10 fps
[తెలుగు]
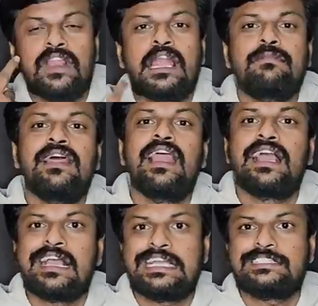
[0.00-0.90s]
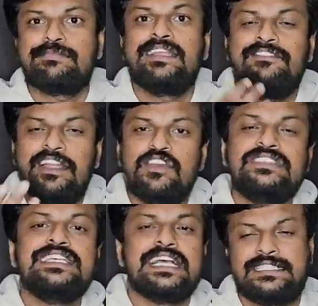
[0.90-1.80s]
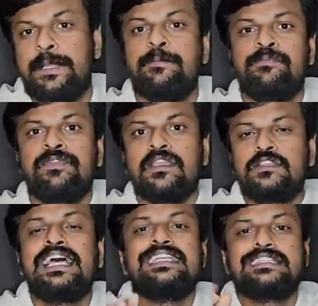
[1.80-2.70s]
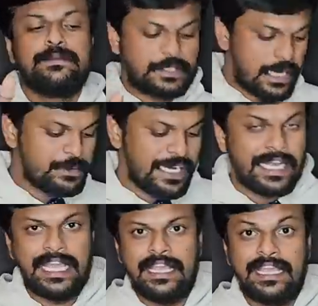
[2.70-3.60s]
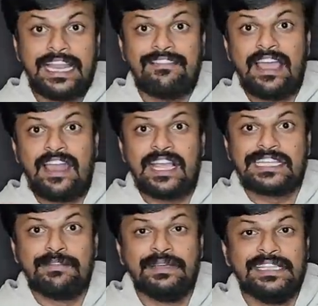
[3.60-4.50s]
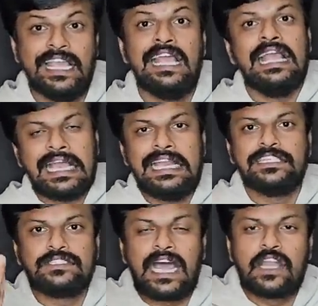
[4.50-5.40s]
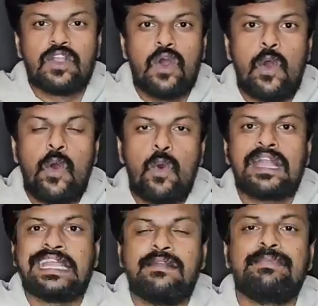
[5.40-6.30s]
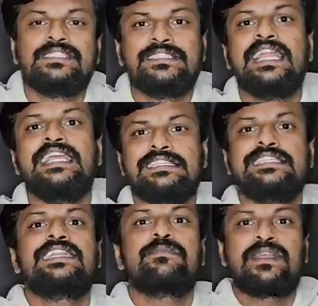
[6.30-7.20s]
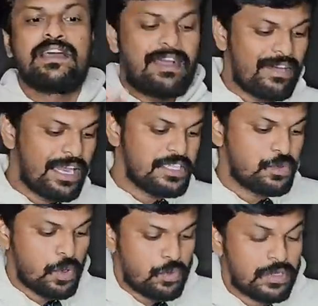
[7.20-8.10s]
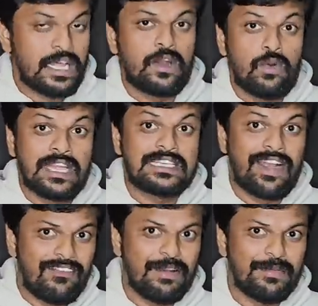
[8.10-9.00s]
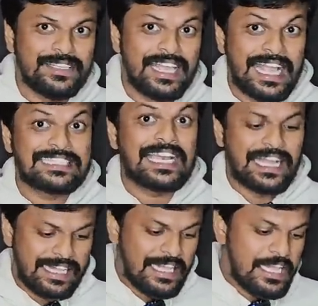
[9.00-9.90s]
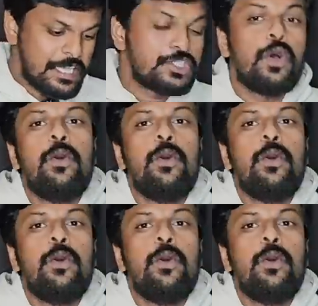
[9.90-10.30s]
కనబడేలాగా కష్టపడి వీడియో చేసేస్తాం దయచేసి సబ్స్క్రైబ్ చేయండి ఇరవై ఆరు లక్షల మంది కనీసం దాంట్లో ఒక టెన్ పర్సెంటే ఈ సీజన్కి మనకు రావాలని కోరుకుంటున్నాను రెండు లక్షల అరవై వేల మంది ఎక్స్ట్రాగా సో